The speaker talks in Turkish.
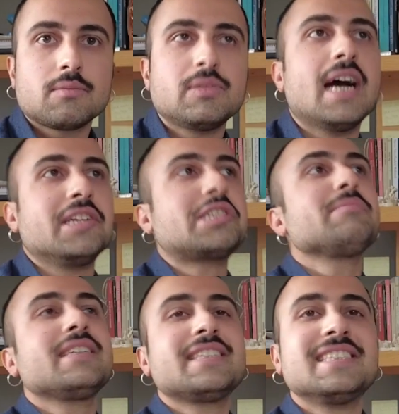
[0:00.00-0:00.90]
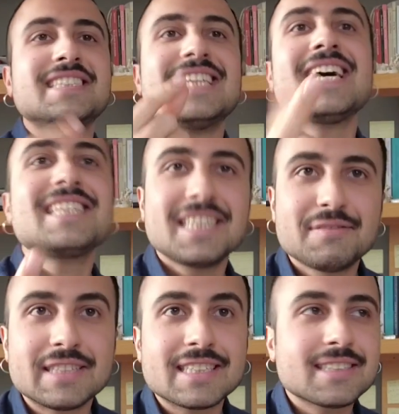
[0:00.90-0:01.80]
Yani şimdi neden yeni
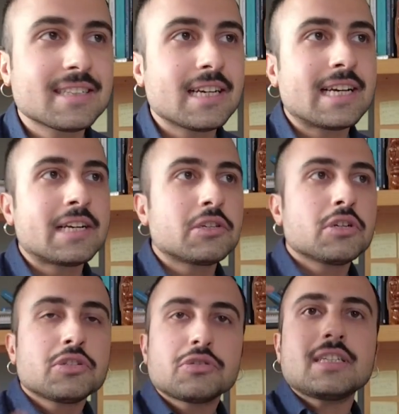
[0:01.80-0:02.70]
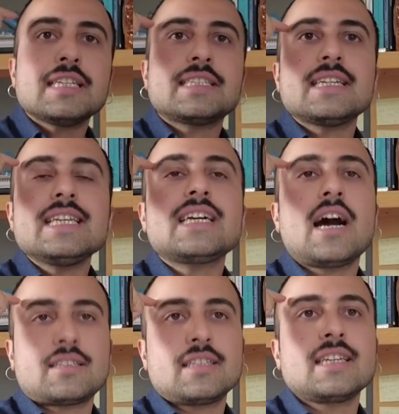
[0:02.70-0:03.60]
fikir? Çünkü senin ilk
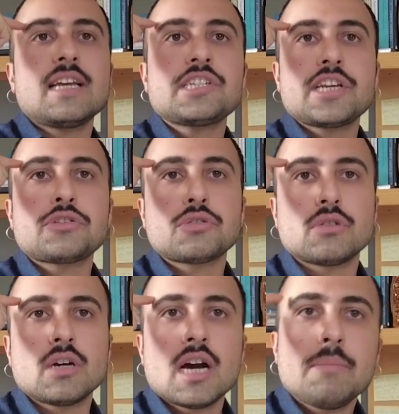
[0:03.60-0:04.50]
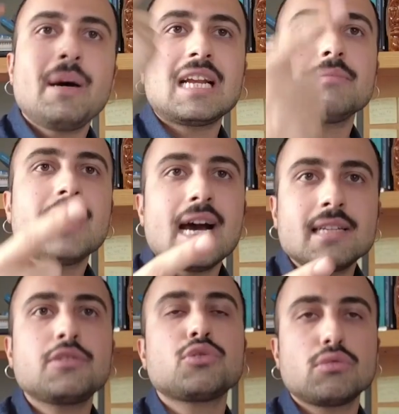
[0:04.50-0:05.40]
aklına gelen şey şu param
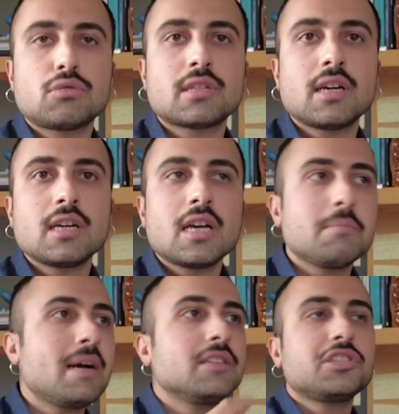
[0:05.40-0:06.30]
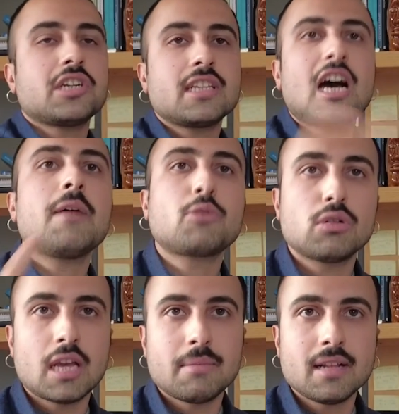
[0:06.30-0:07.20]
değersiz olursa ben dışarı daha
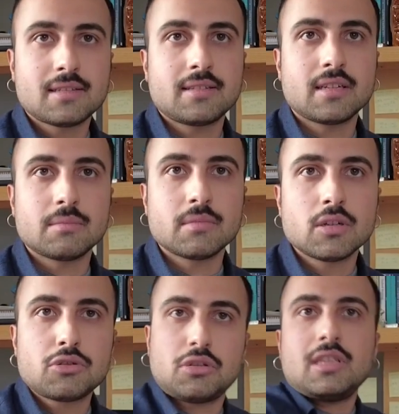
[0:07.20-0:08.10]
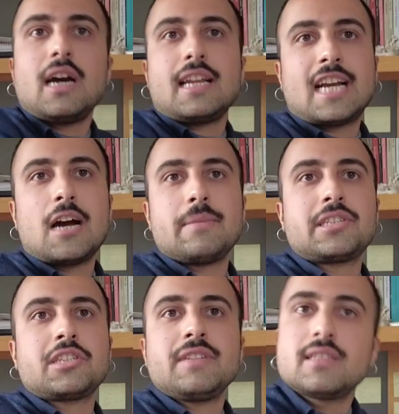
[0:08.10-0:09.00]
kolay mal satarım. Çünkü daha
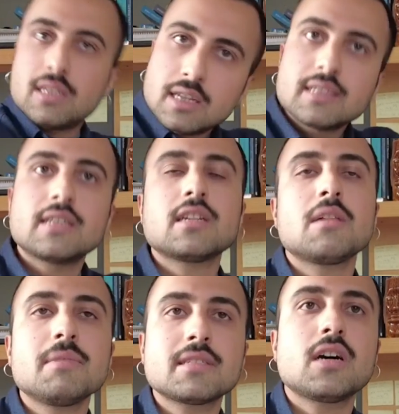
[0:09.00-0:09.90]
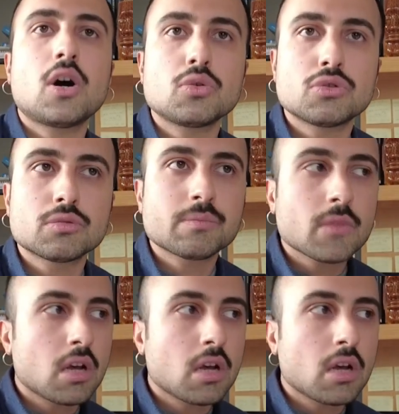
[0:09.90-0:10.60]
rekabetçi ve insanlar senden alması daha ucuz.